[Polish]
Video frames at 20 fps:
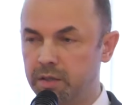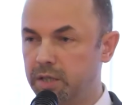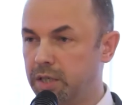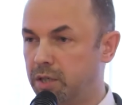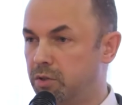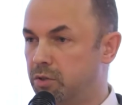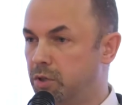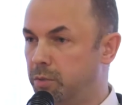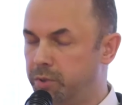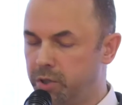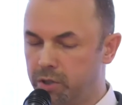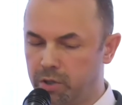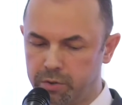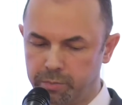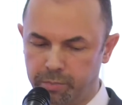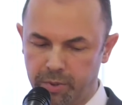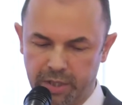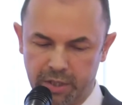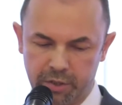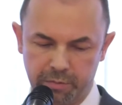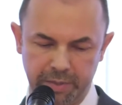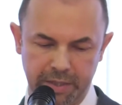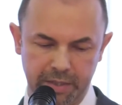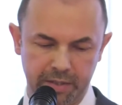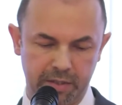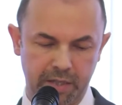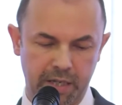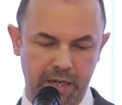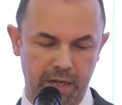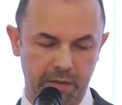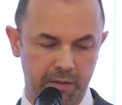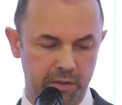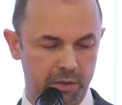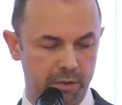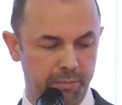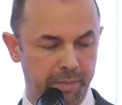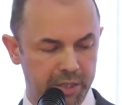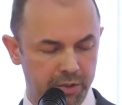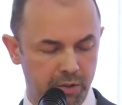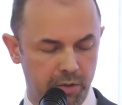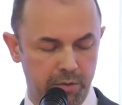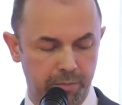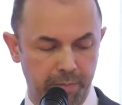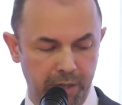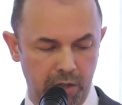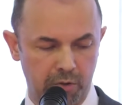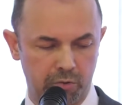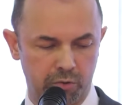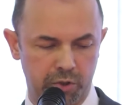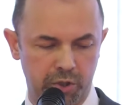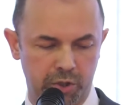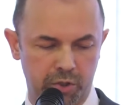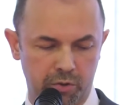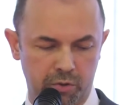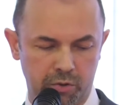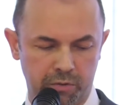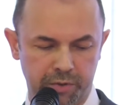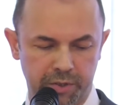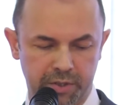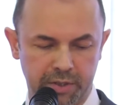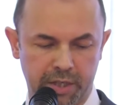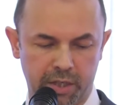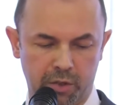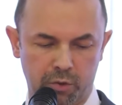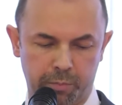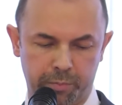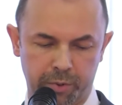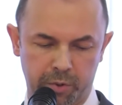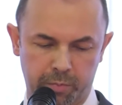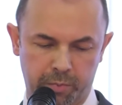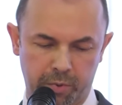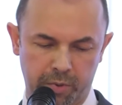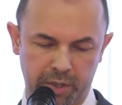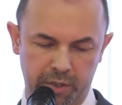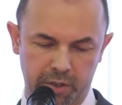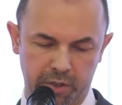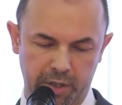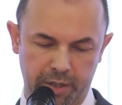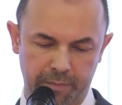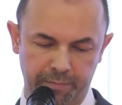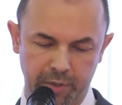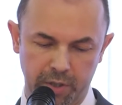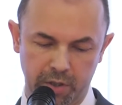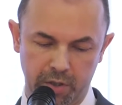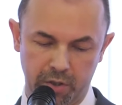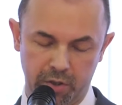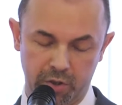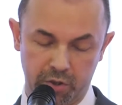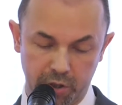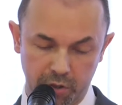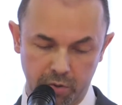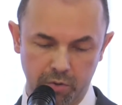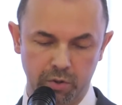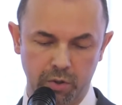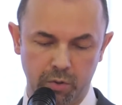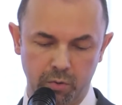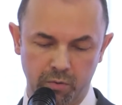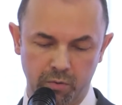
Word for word: jako dobry gospodarz miasta dba o różne środowiska i grupy społeczne. Szczególną